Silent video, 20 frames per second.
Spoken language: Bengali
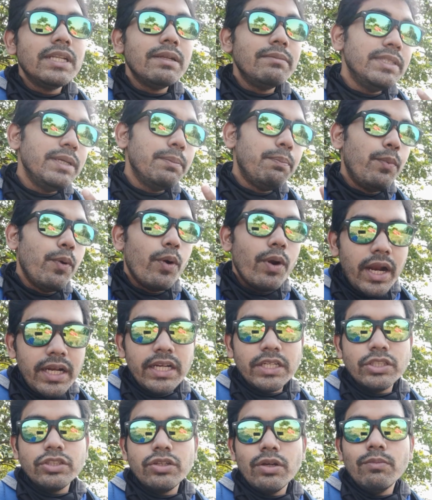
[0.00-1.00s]
যেটা দিয়ে যে
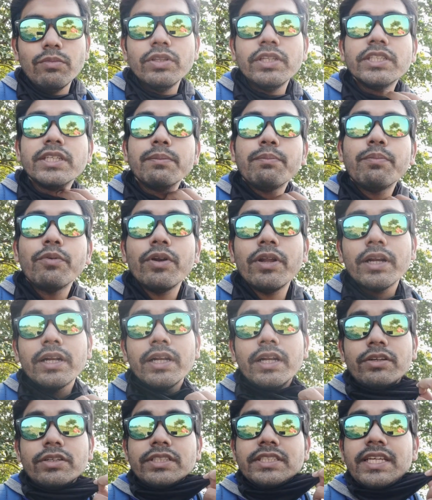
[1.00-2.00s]
গাড়িতে বলেছিলাম যে
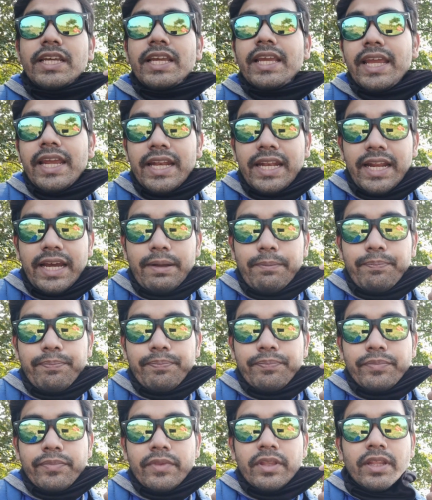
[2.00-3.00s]
প্রোডাক্টটা সম্বন্ধে সে
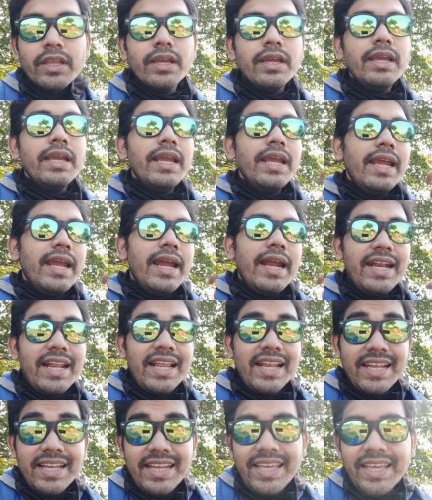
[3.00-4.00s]
প্রোডাক্টটা হচ্ছে এটা
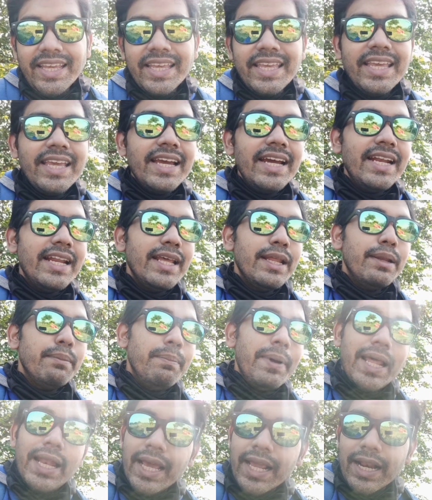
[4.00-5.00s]

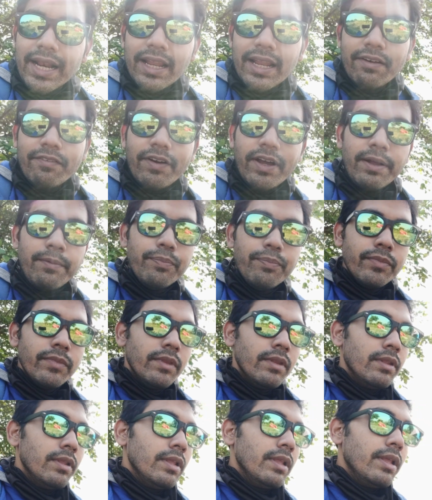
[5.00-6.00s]
এটা লি
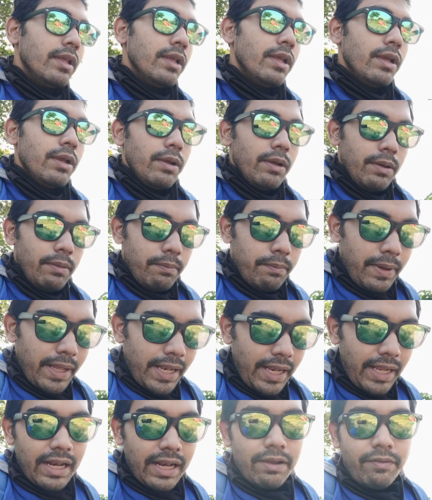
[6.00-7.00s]
গিয়ারের ব্যালাক্লাভা
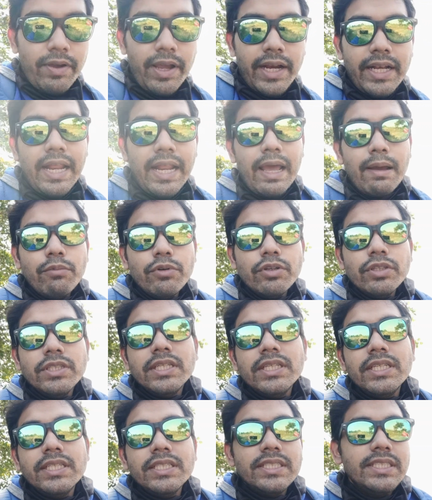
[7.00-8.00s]

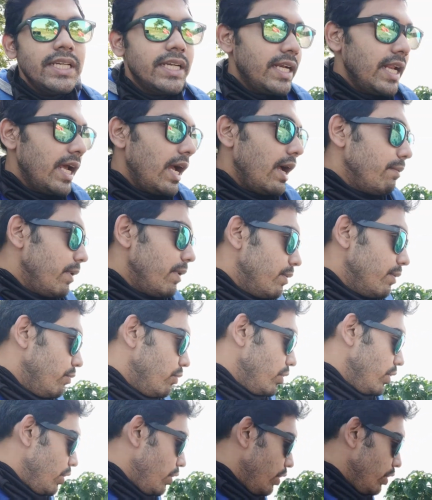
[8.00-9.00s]
ব্যালাক্লাভা
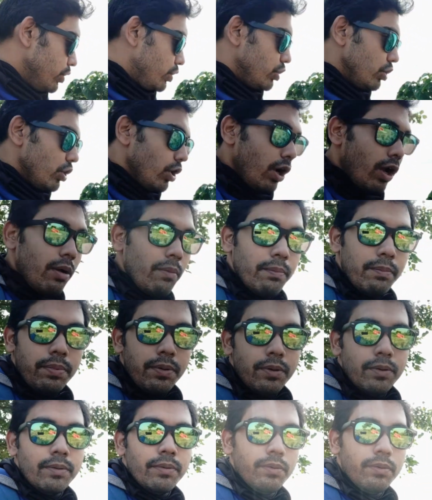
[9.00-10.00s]
একটা এমন জিনিস
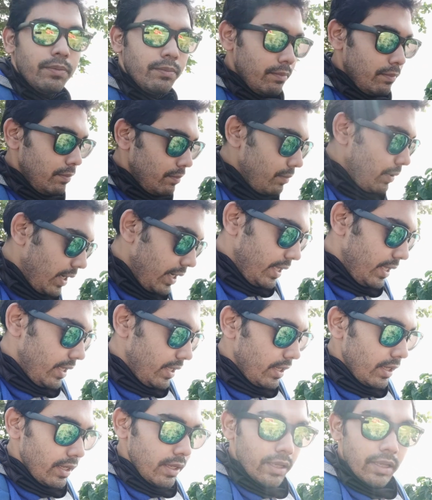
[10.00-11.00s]
যেটা আমার মনে হয়
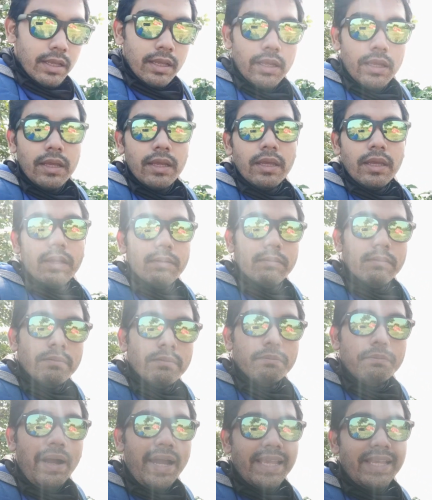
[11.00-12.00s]
সব
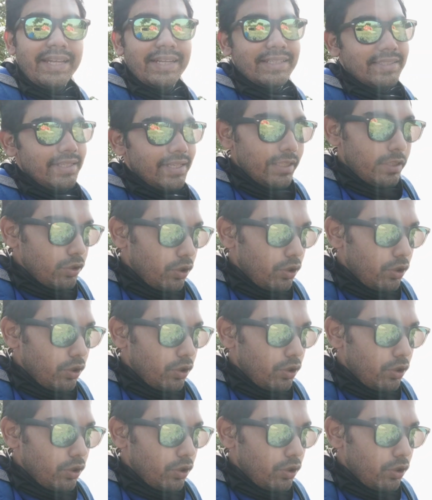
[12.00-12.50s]
মানে